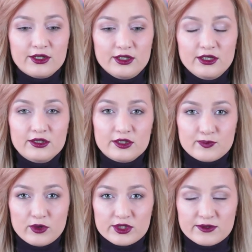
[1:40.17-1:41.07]
и
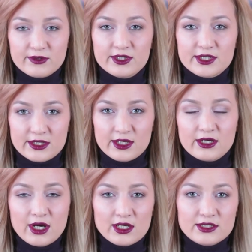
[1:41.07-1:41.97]
использовала с этой
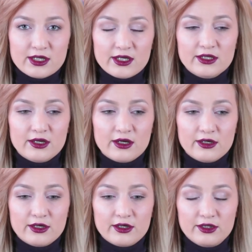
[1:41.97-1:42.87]
краской
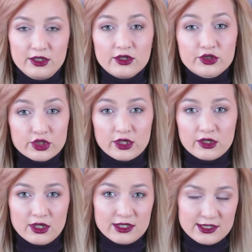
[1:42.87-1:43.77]
их же
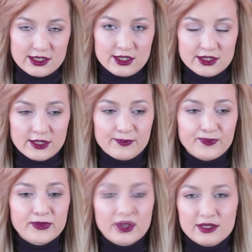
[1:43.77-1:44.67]
окислитель.
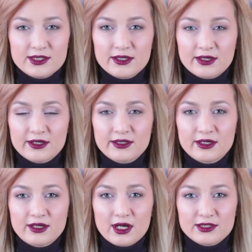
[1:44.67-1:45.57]
Оттенок
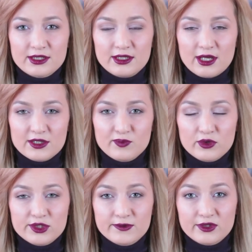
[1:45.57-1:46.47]
этой краски я
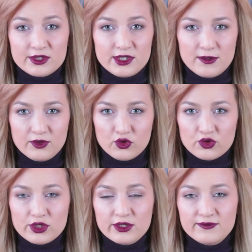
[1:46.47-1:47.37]
использовала
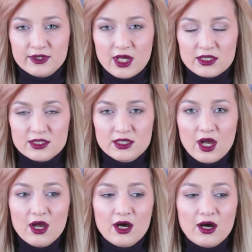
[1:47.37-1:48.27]
9.12,
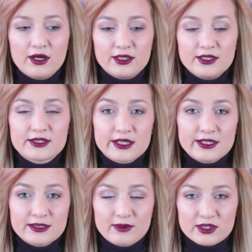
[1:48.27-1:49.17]
а, и с
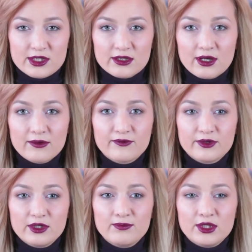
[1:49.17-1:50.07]
этим оттенком
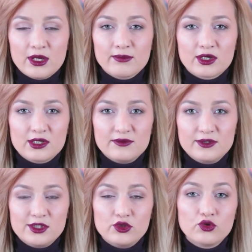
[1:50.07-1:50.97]
вы меня могли
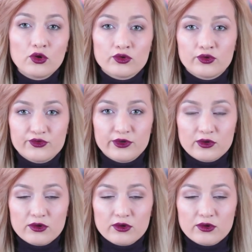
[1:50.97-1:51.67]
видеть до Нового